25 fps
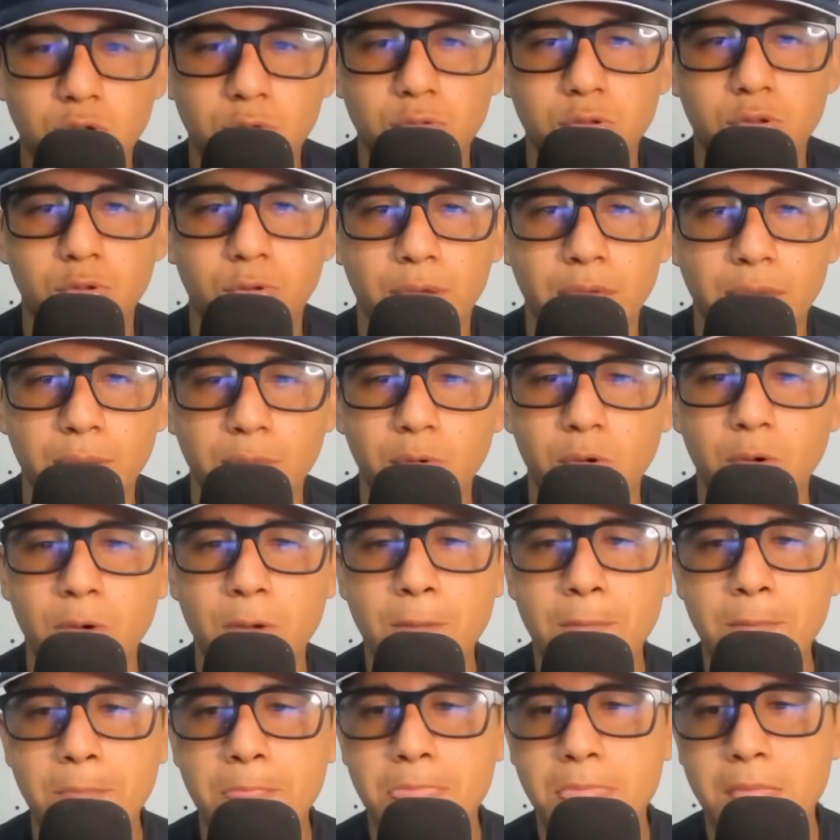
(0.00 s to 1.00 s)
do Remo,
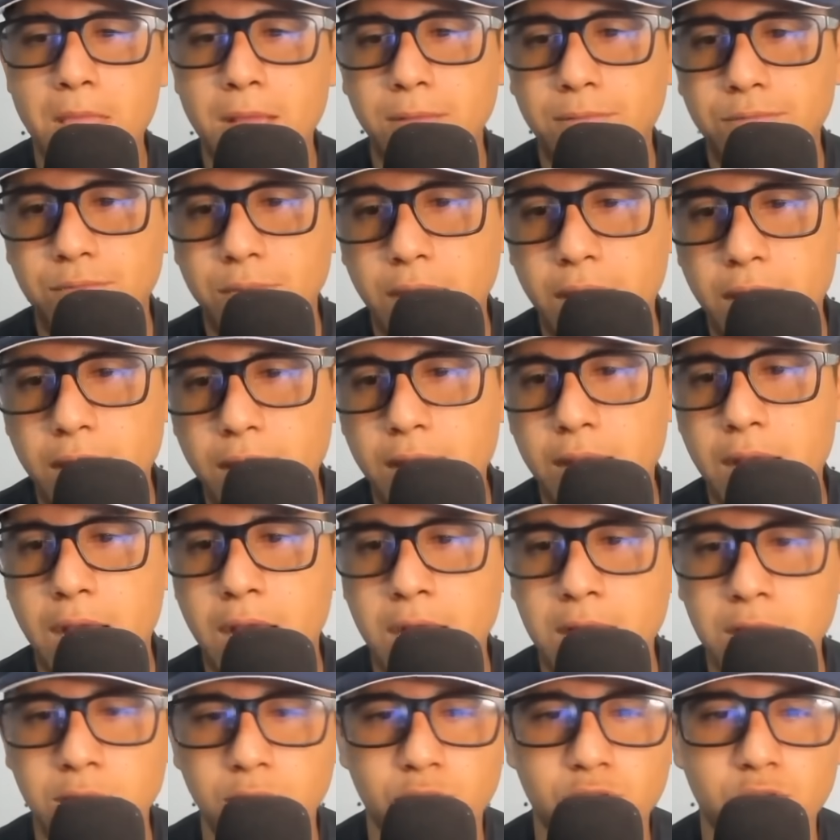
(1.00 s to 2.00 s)
né?
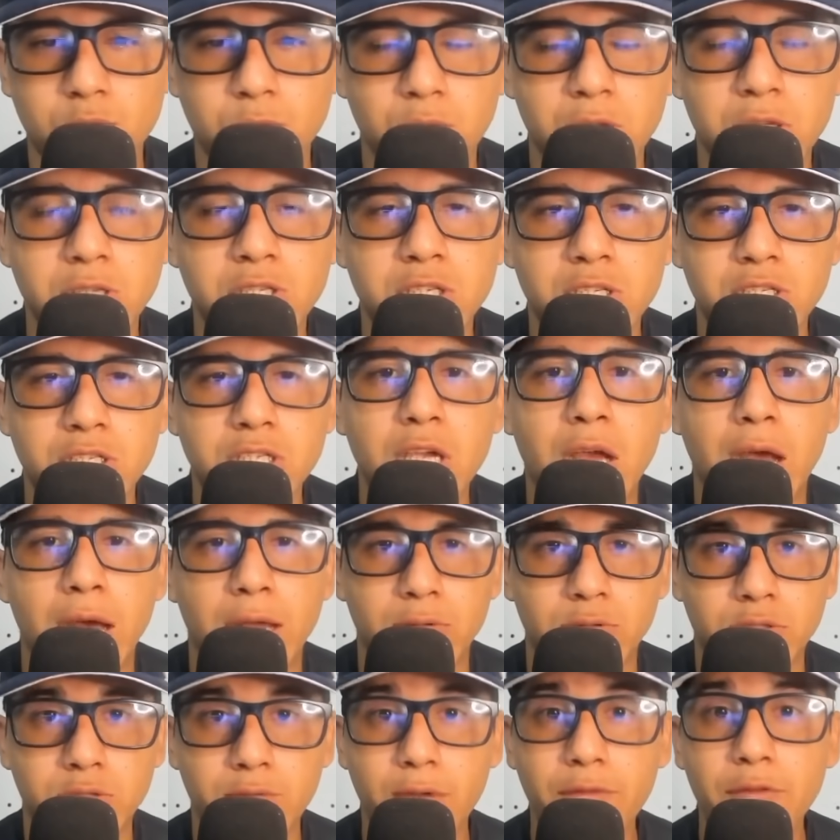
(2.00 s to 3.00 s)
Ali nosso boletim diário. A
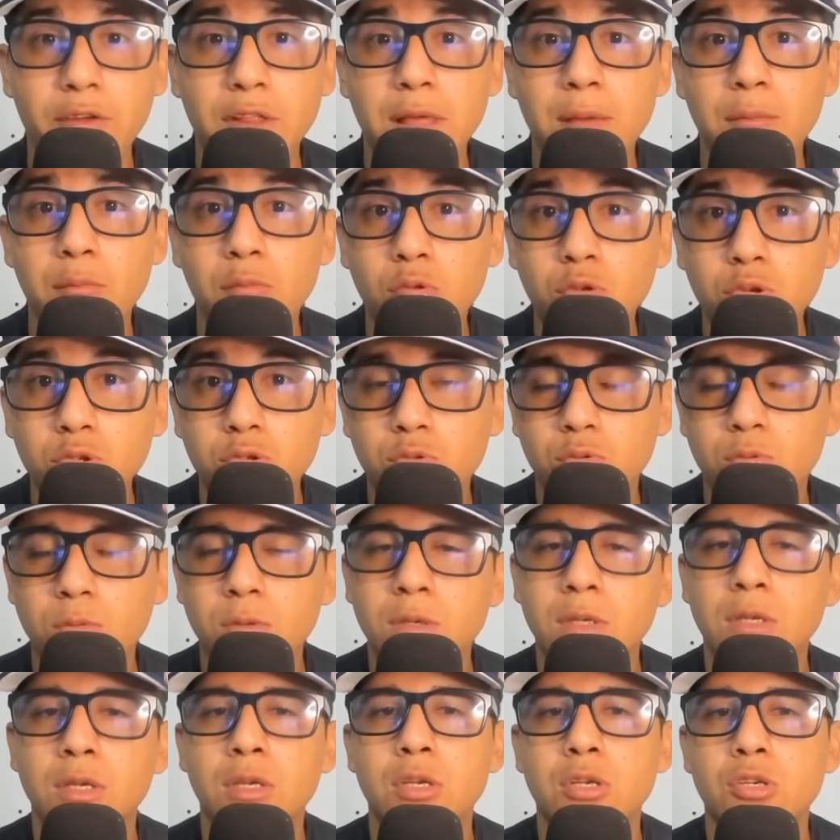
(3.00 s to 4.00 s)
gente vai falar muito
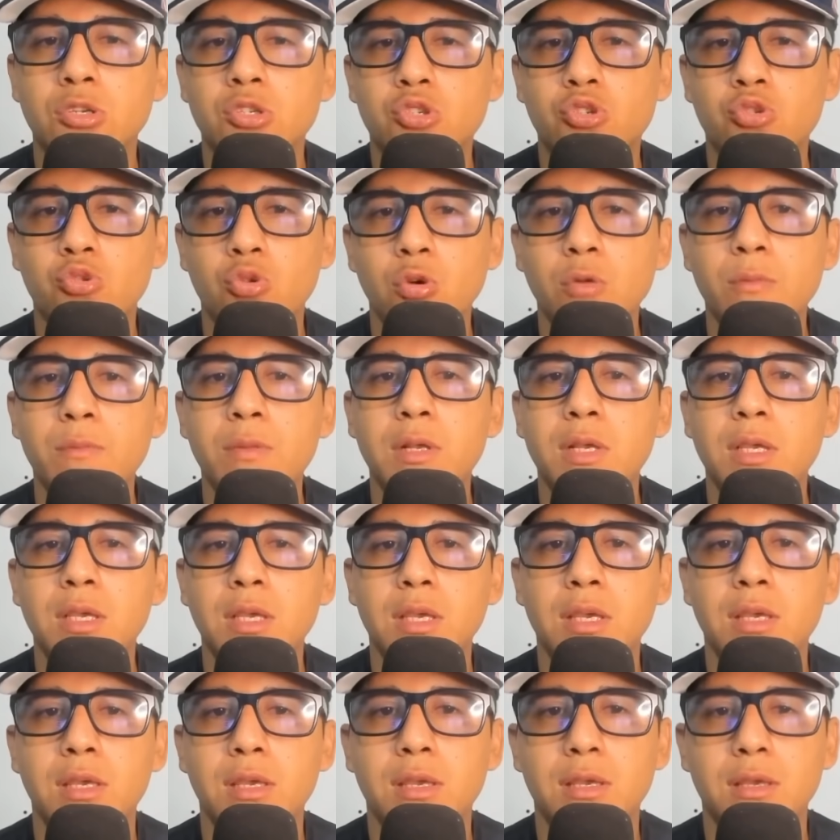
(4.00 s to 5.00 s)

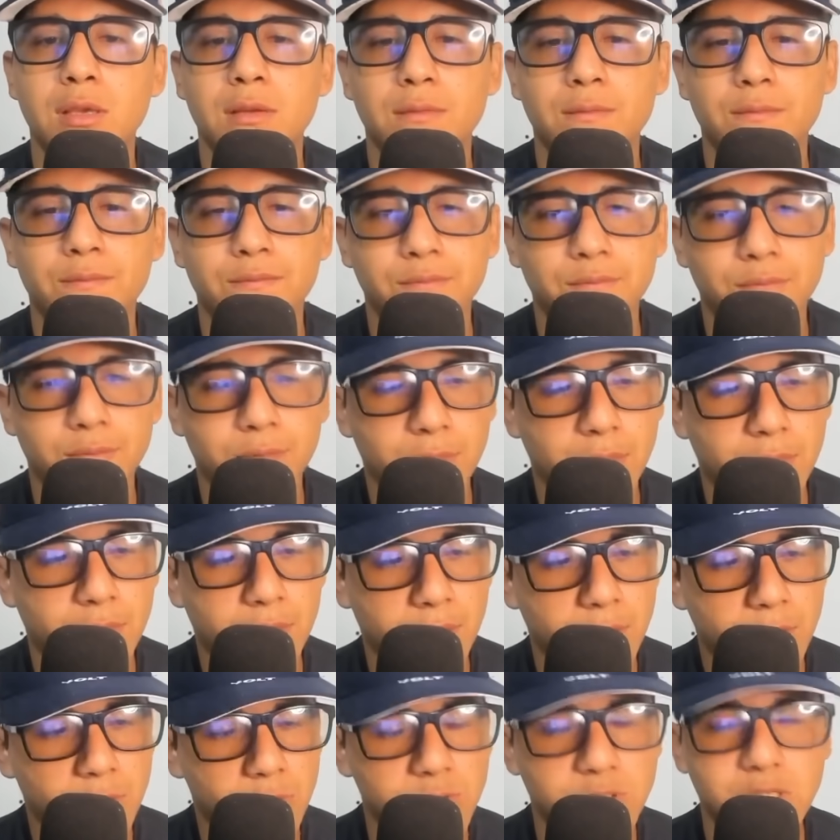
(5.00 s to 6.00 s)
sobre
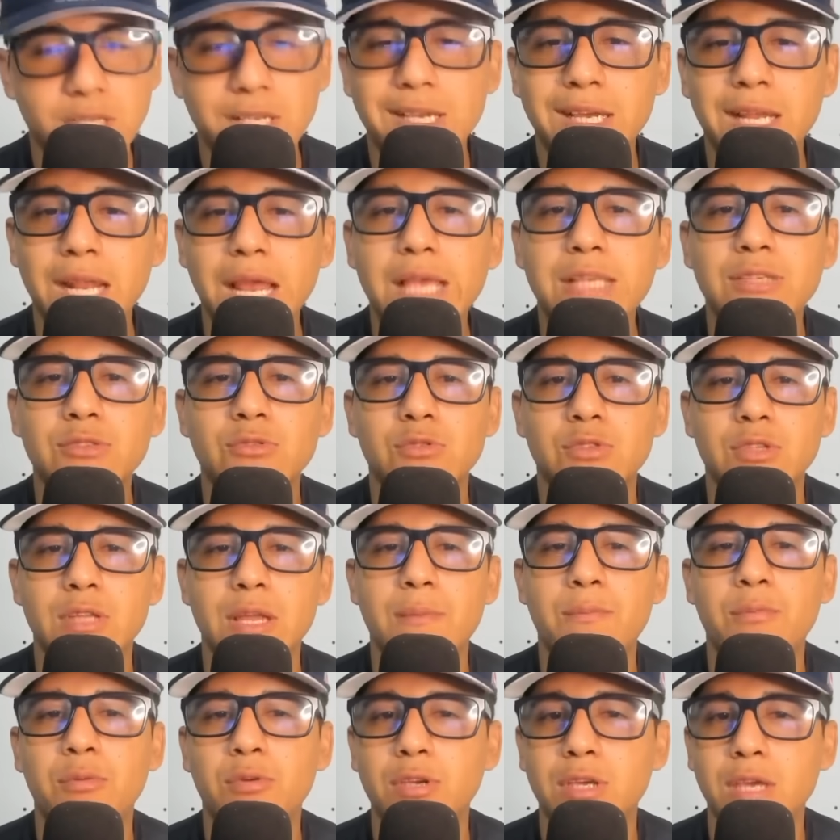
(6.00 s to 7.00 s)
os ingressos, né?
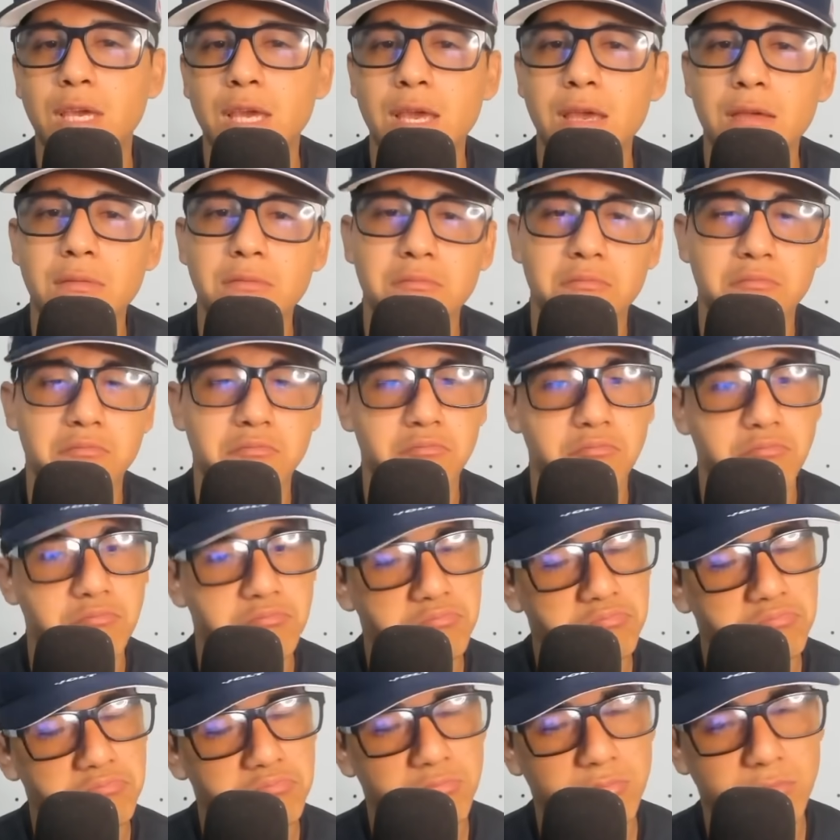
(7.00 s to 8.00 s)
Porque
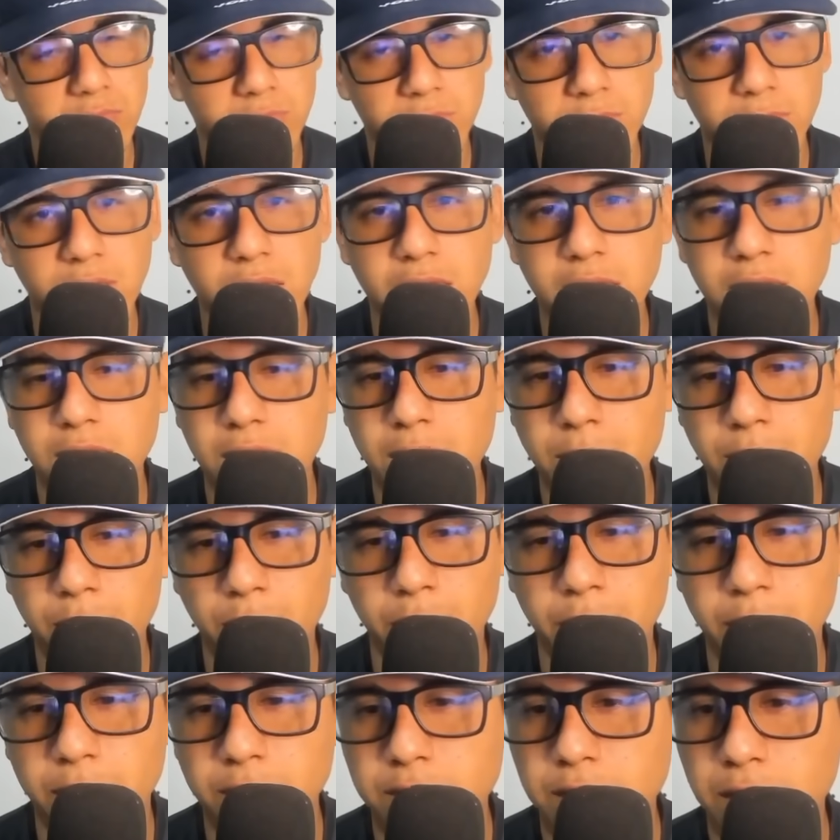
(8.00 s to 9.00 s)
daqui, pelo
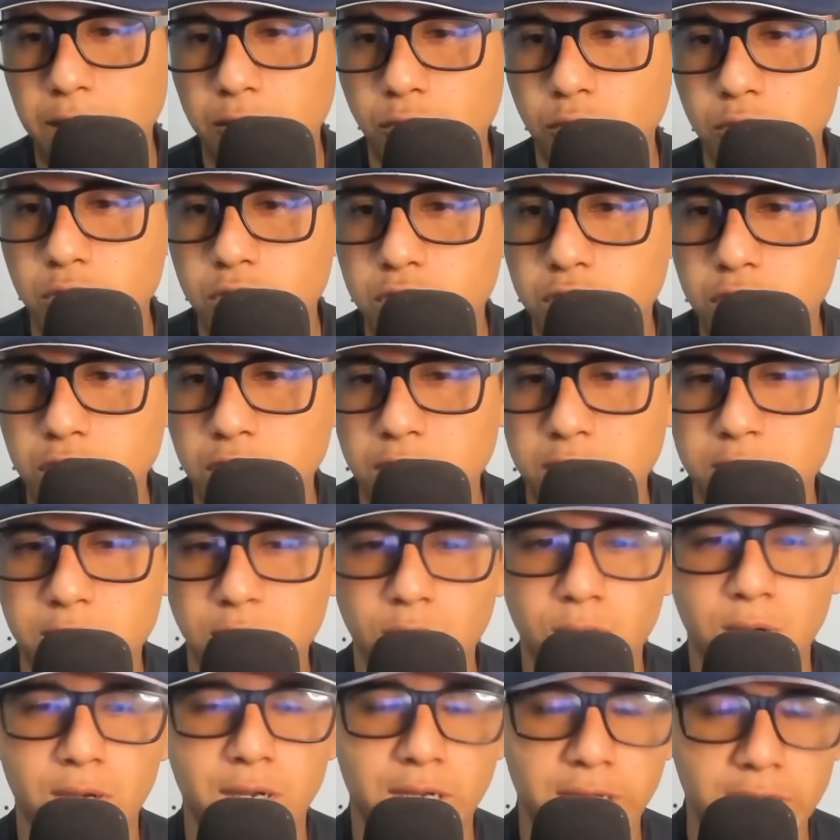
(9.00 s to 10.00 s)
menos há dois dias,
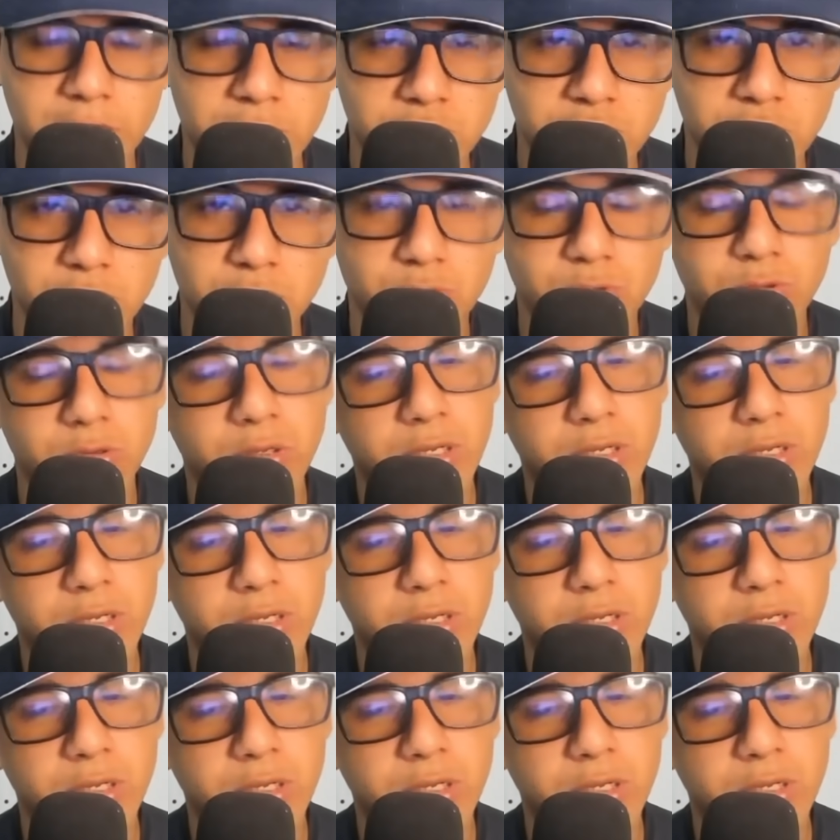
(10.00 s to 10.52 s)
eu acredito,